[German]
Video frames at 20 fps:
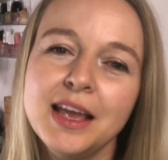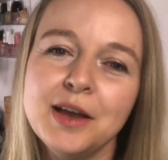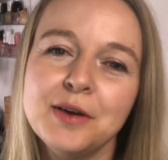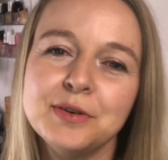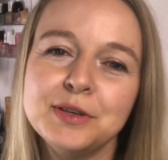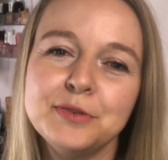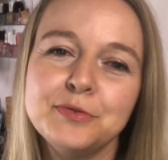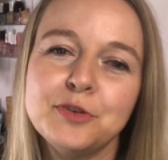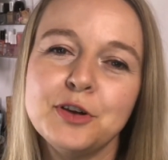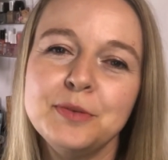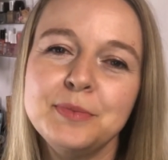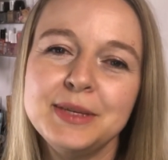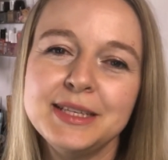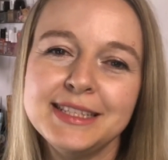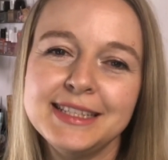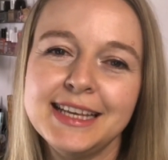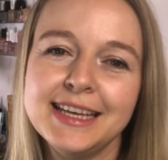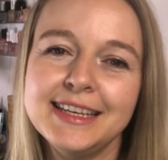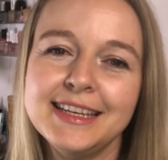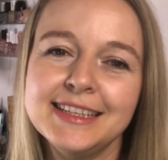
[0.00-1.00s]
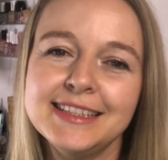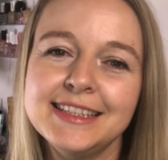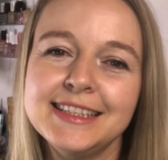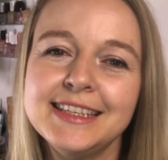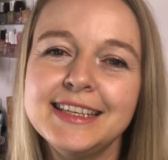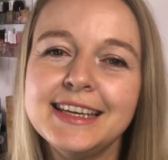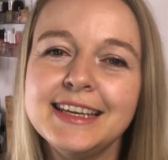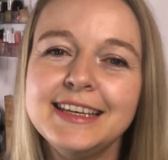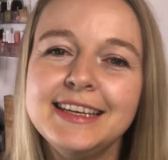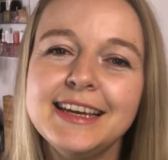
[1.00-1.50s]
Und ich freue mich sehr, dass
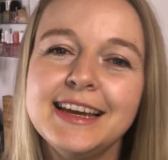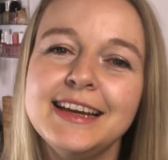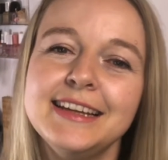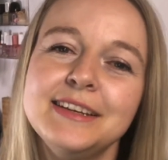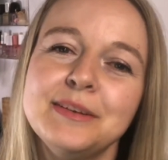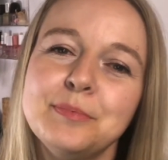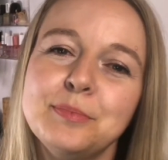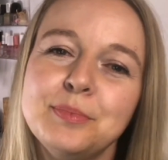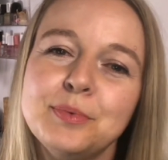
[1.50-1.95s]
ich hier ein